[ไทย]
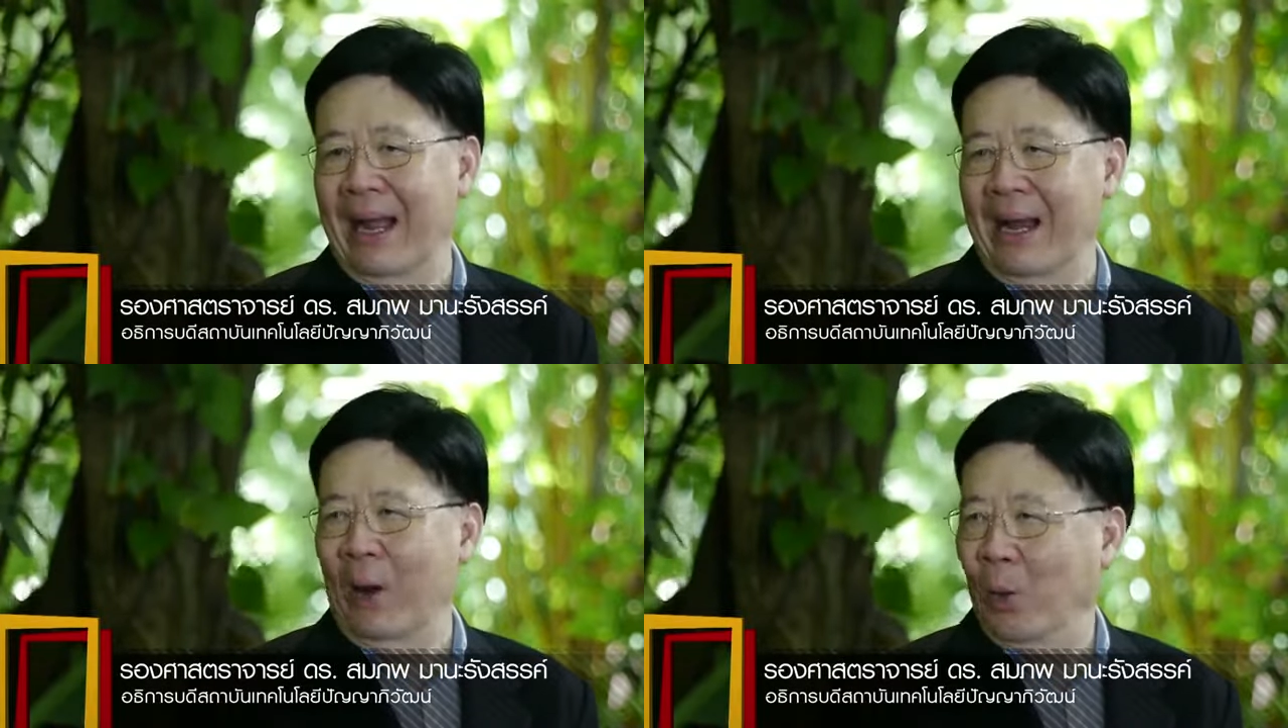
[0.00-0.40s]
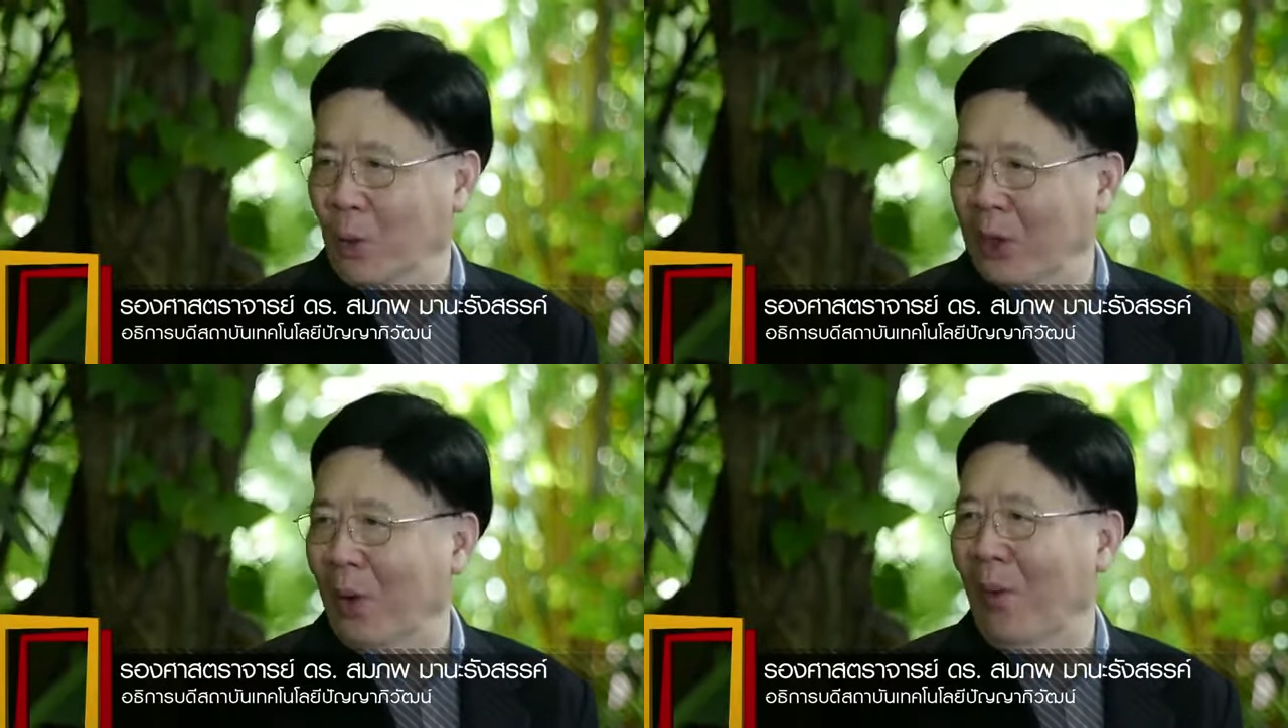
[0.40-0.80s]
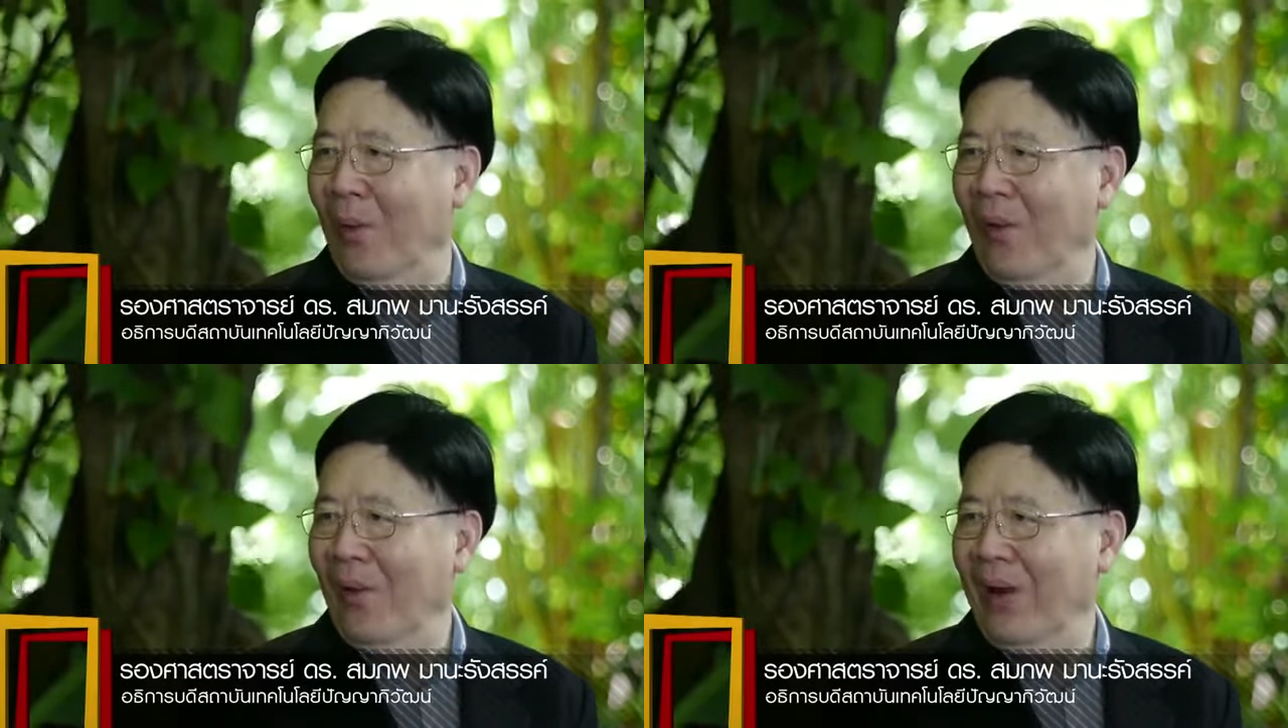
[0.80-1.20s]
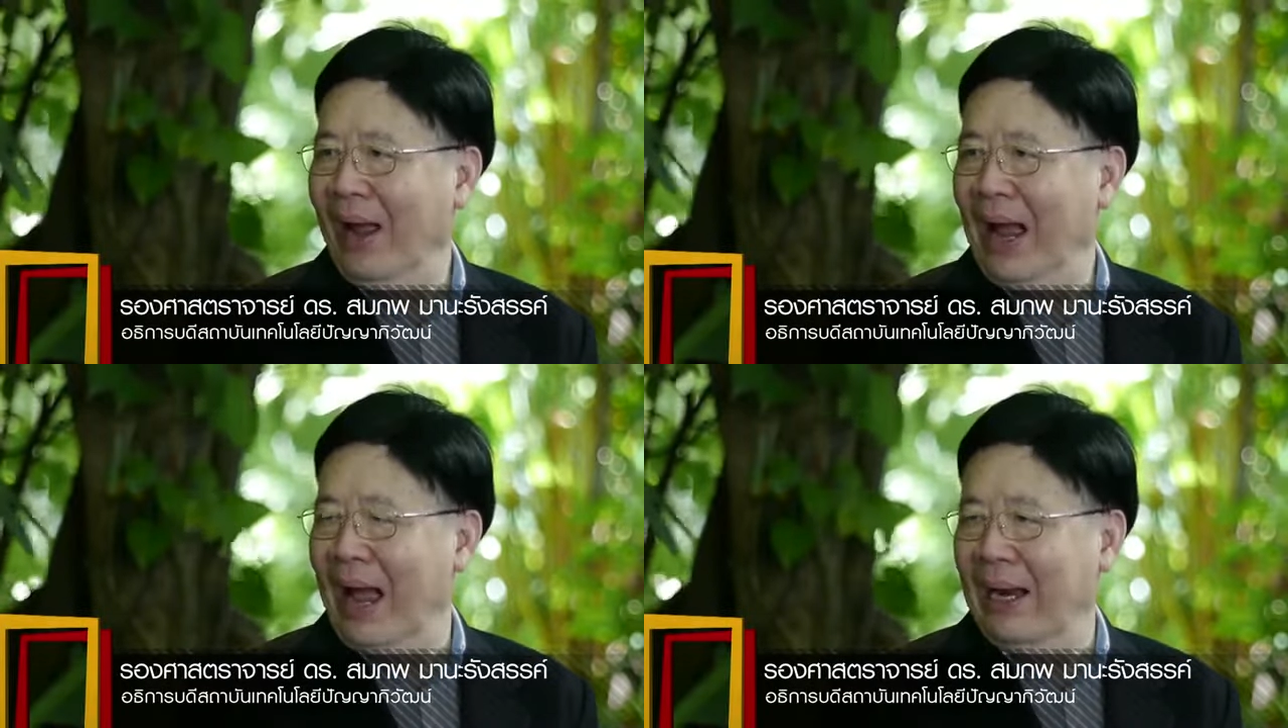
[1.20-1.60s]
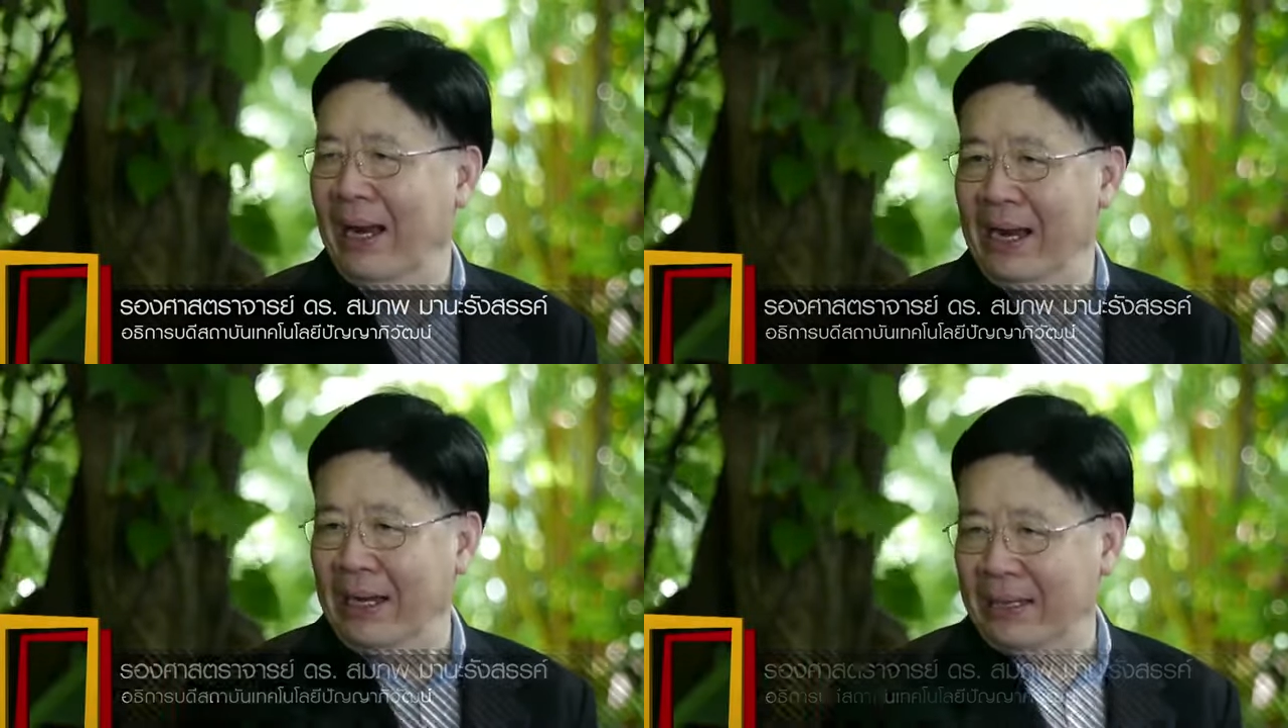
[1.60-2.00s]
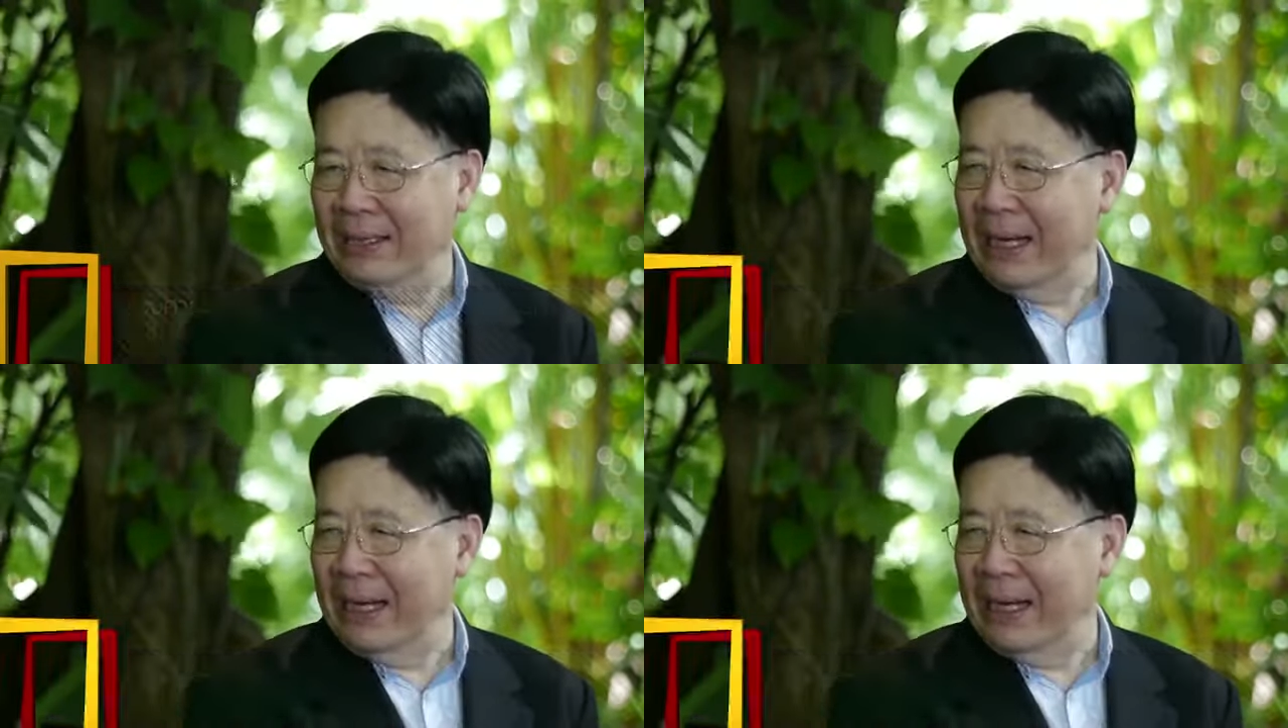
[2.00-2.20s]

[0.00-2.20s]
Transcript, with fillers: นึ่งลงทุนโดยตรงคือ